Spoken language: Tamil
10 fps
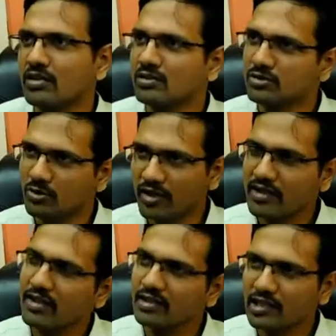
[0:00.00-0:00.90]
ஸோ
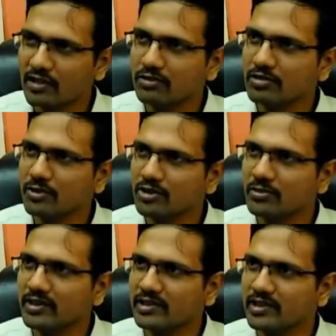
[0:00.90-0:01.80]
கொடைக்கானல் தாலுக்கில் மட்டும்
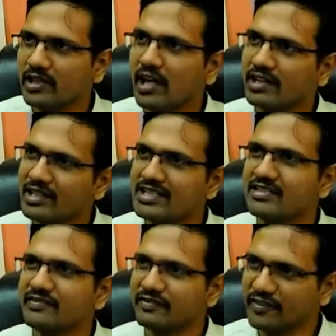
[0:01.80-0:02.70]
பார்த்தீங்கன்னா அட்லீஸ்ட்
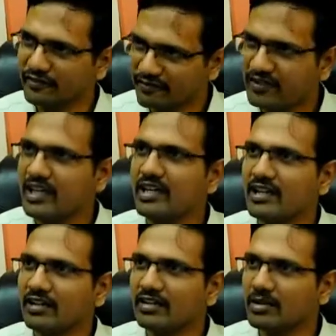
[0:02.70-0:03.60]
ஃபிஃப்டி
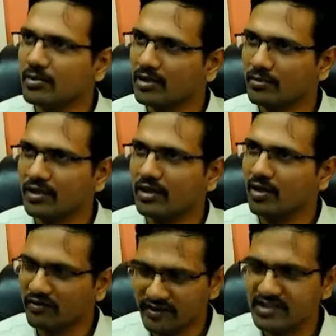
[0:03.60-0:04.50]
இன்டர் டிபார்ட்மெண்டல்
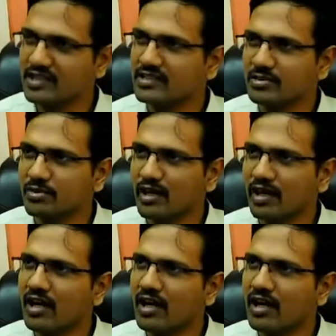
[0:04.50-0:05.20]
ஆஃபீஷியல்ஸ் இருப்பாங்க